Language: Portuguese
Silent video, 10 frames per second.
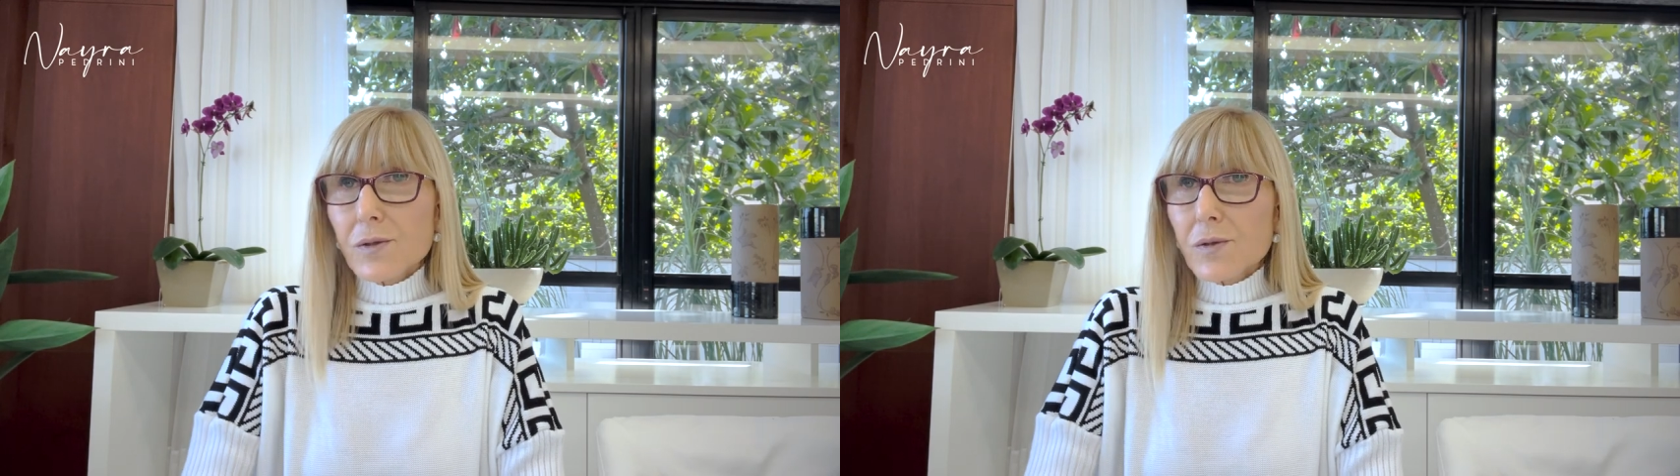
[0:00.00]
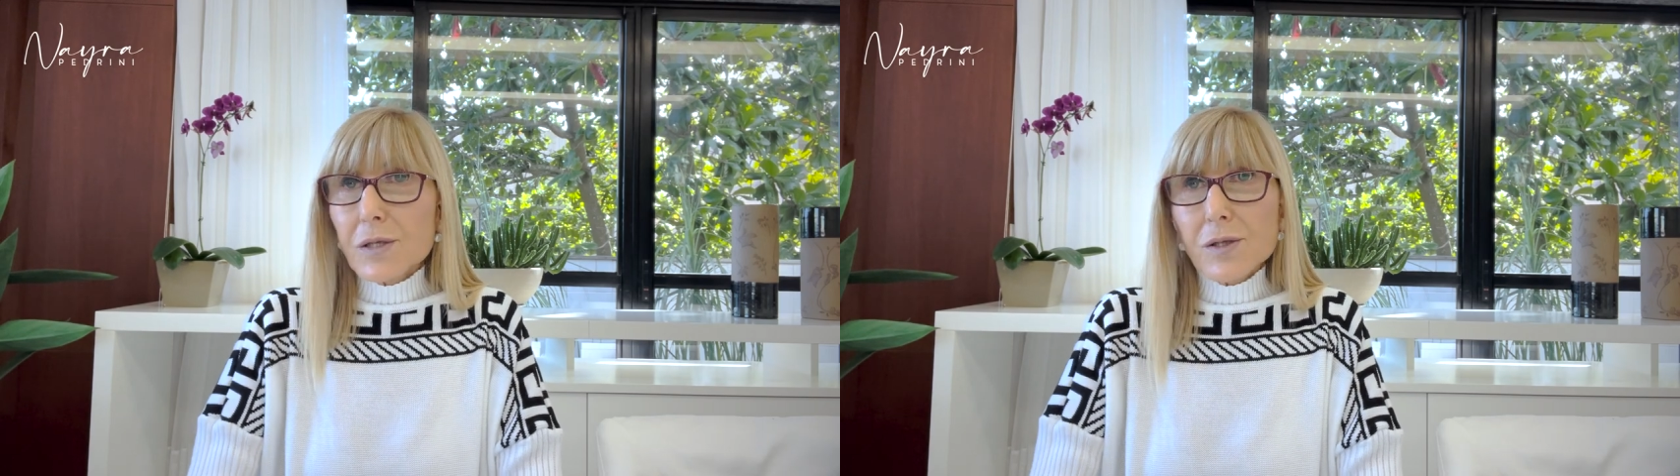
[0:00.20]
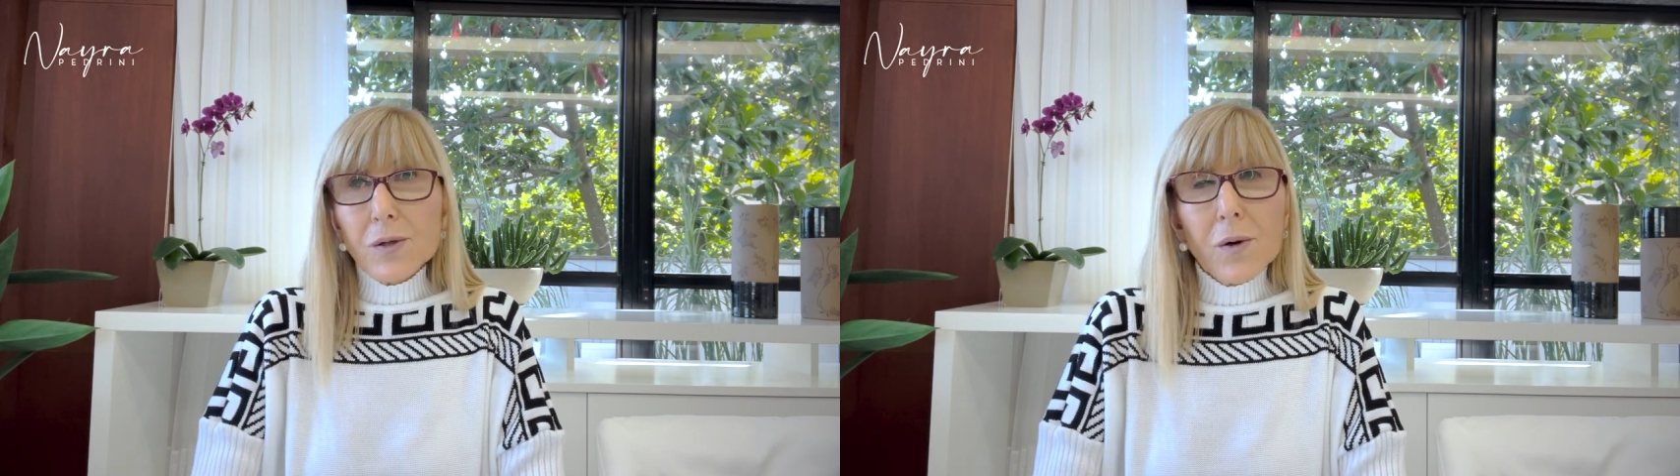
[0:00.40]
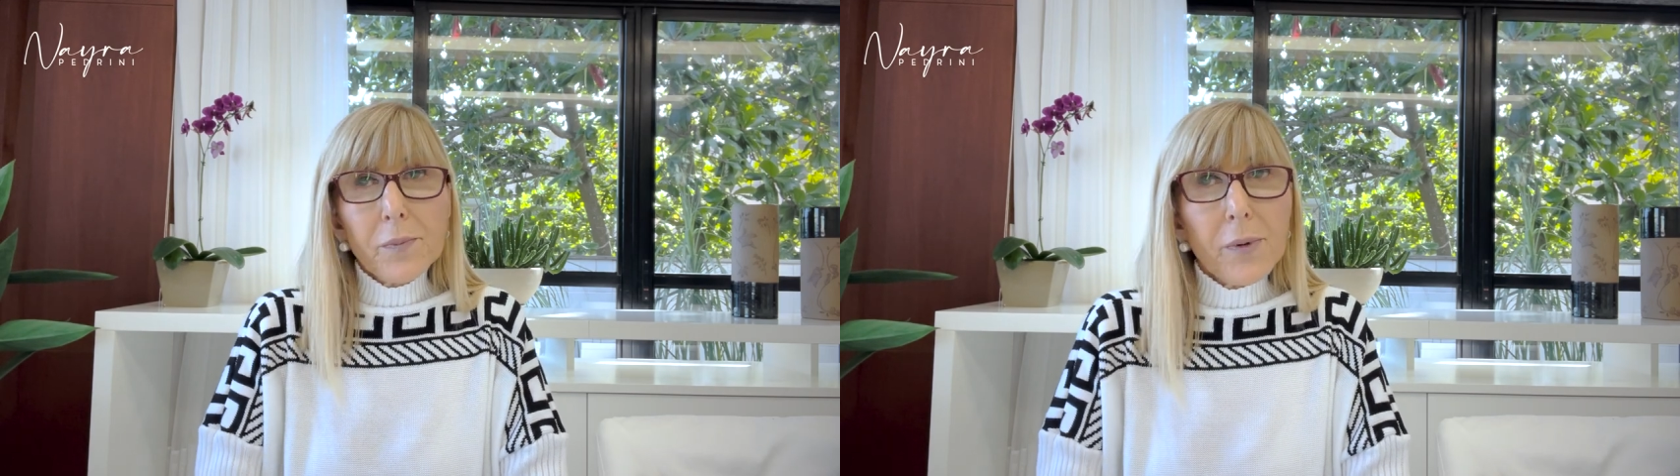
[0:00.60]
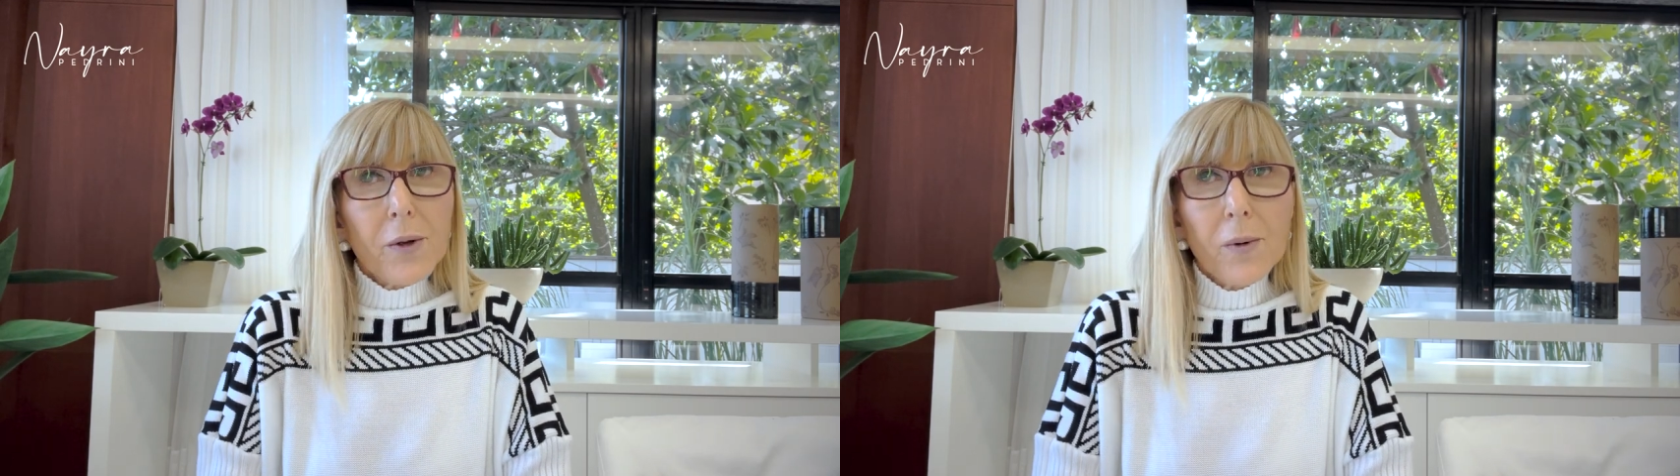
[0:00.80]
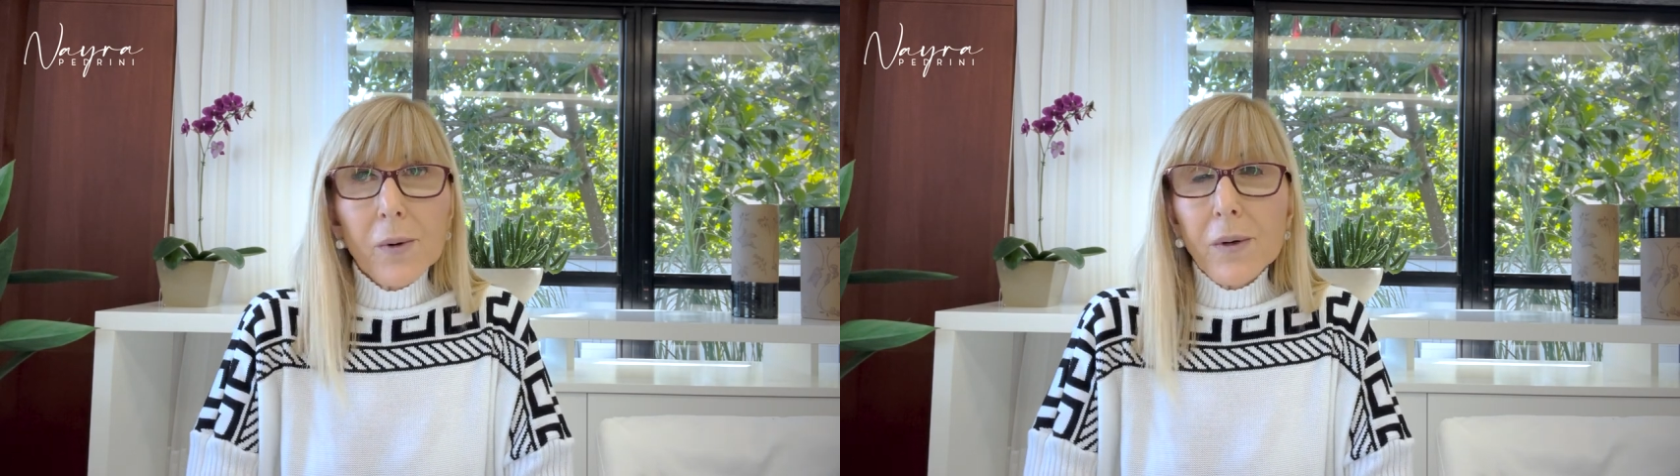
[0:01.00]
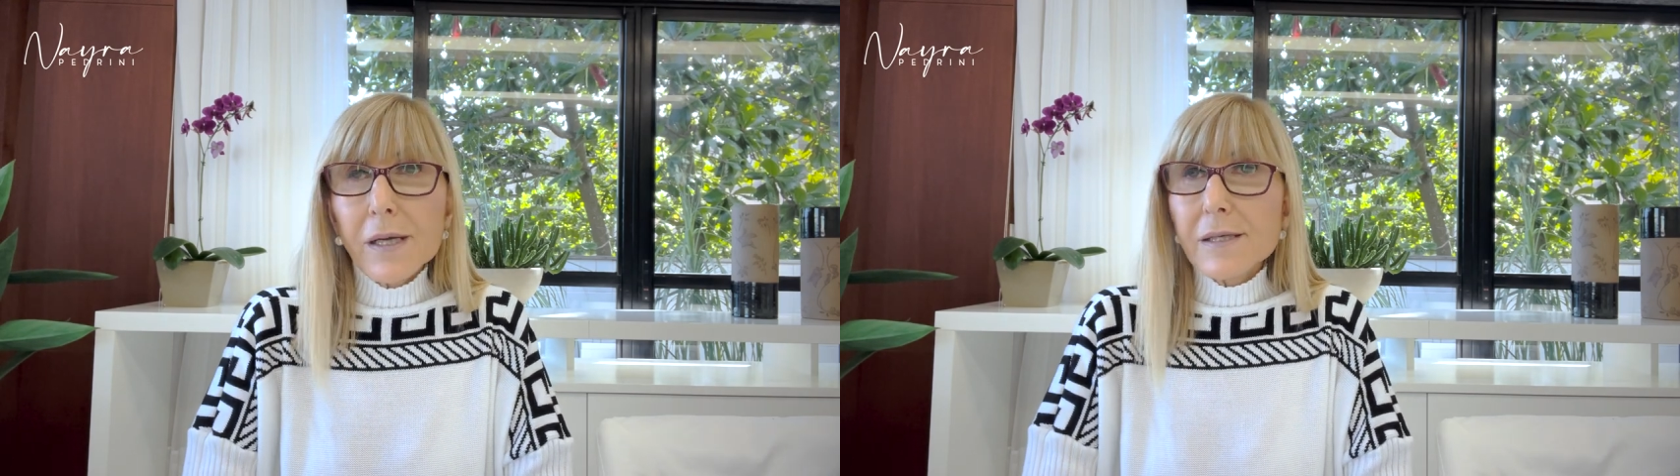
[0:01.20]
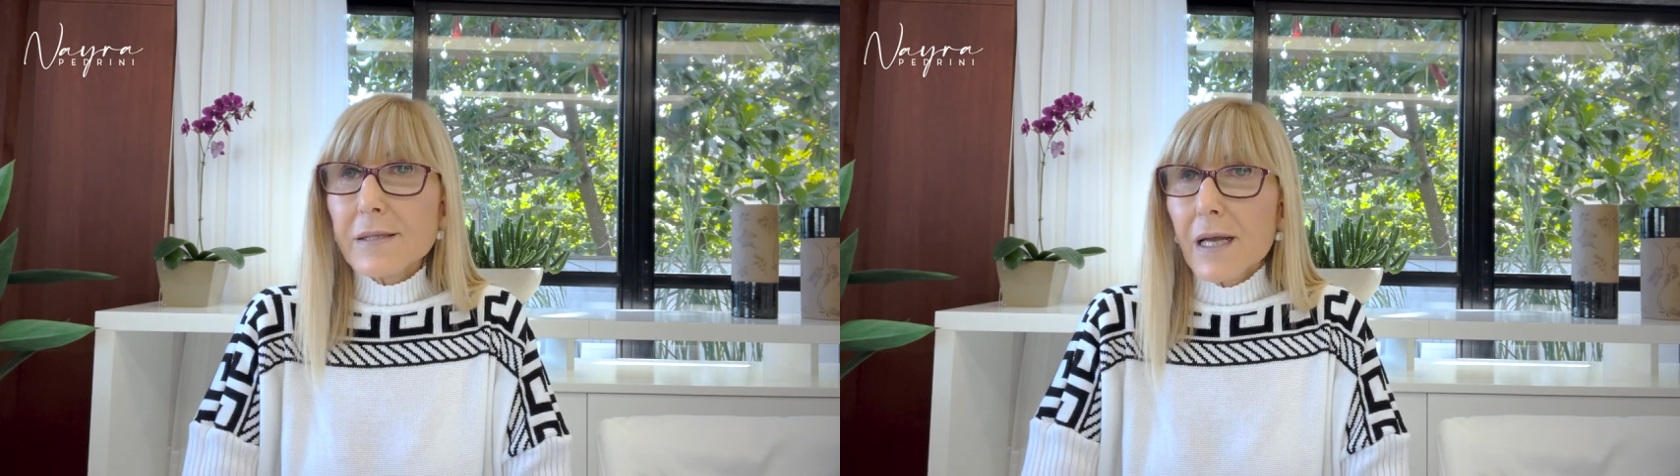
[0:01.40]
os
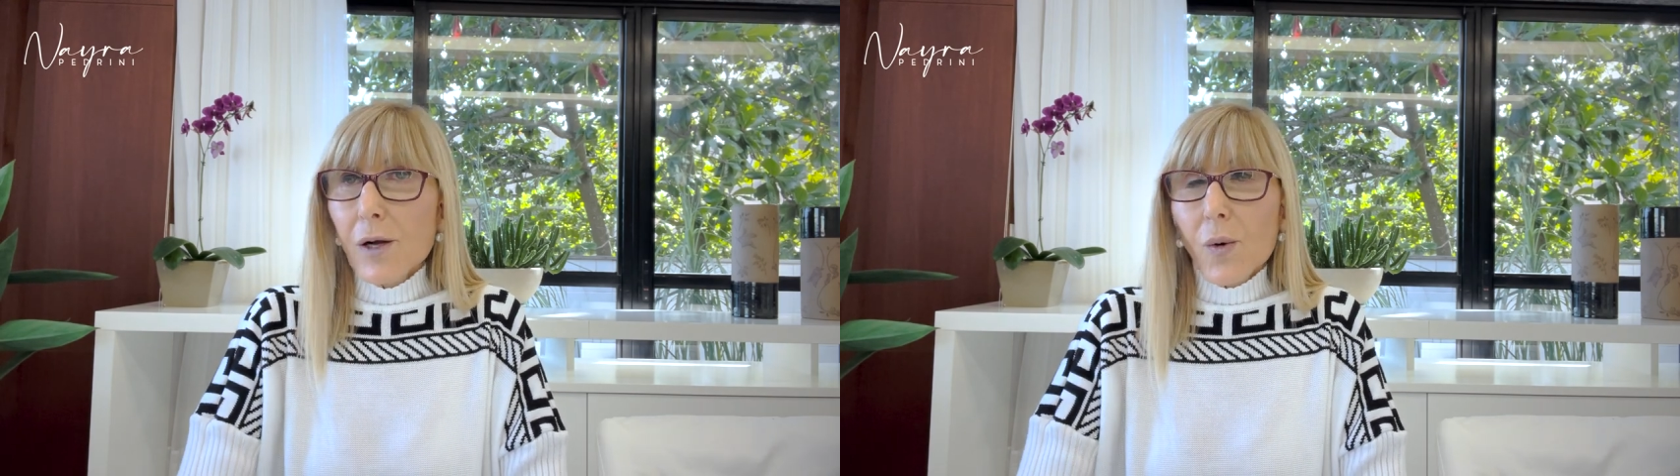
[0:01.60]
escorpiões,